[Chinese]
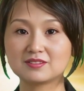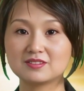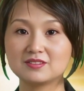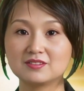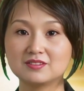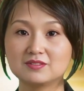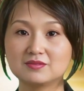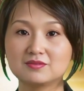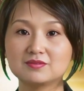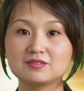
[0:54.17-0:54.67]

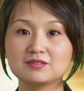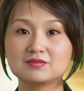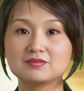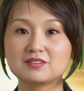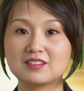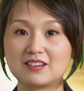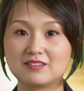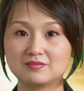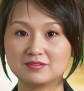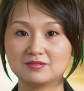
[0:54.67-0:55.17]
目
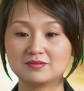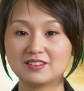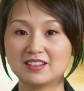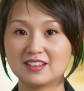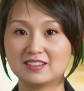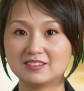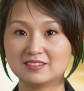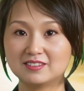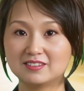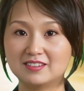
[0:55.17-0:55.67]
前，消
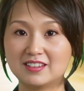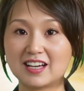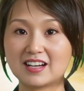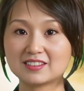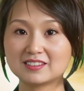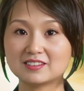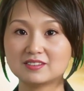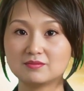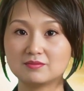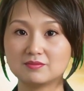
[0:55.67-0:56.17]
防员
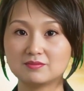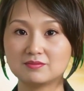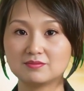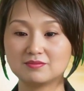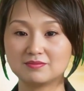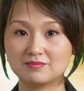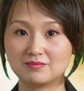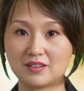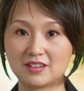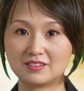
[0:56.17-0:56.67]
已赶到
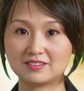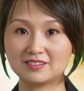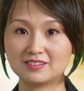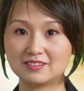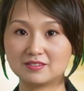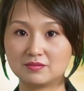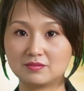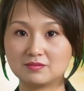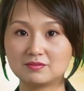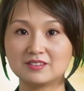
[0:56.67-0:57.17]
现场，
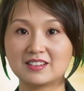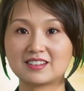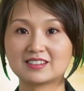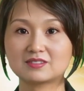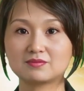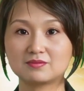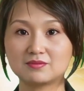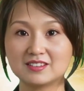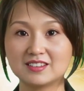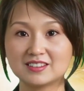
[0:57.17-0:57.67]
并拉
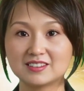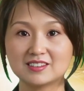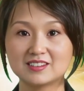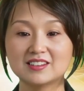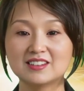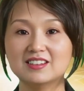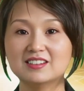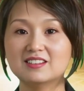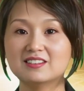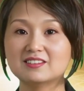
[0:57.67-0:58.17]
起警
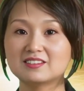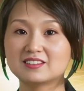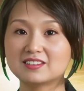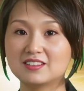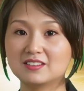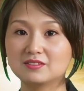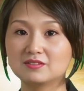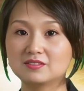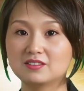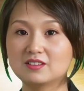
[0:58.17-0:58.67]
戒线
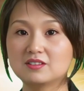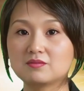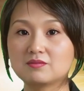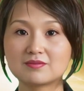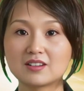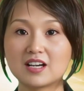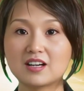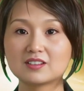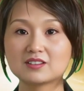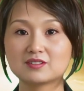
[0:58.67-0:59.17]
疏散
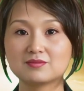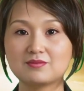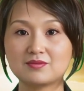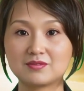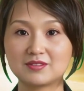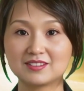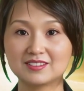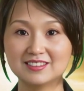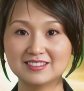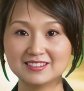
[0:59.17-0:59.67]
民众。
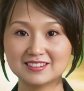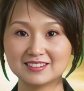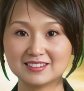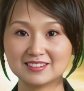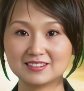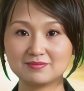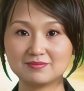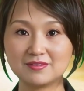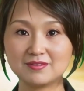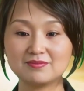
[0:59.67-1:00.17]

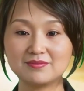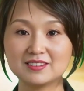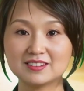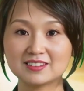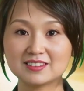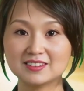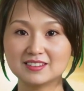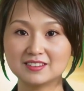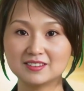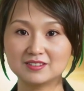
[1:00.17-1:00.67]
据称，
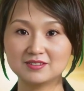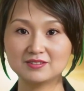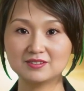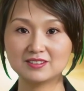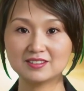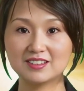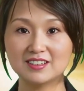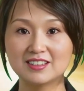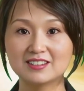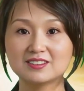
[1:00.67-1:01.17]
爆
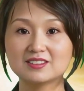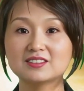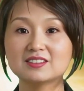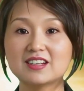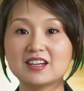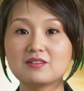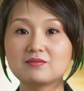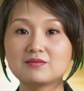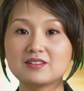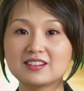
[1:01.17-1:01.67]
炸是由
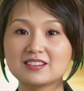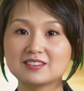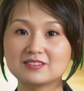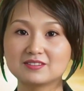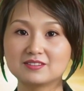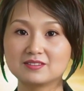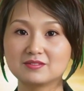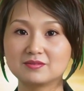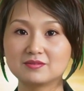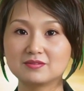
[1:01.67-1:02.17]
天然
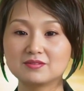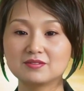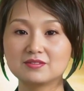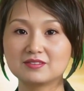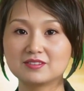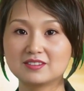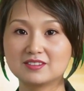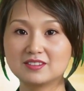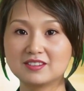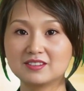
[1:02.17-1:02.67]
气引起的。
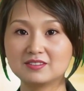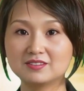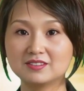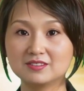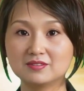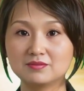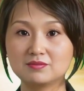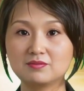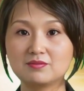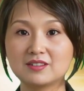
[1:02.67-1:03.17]

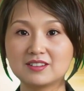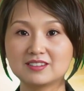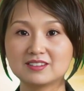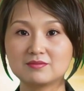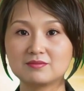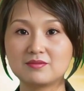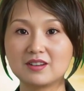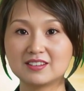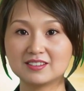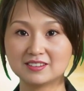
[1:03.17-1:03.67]
天然气
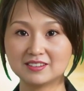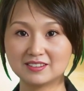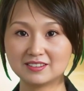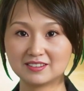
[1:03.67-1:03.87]
公司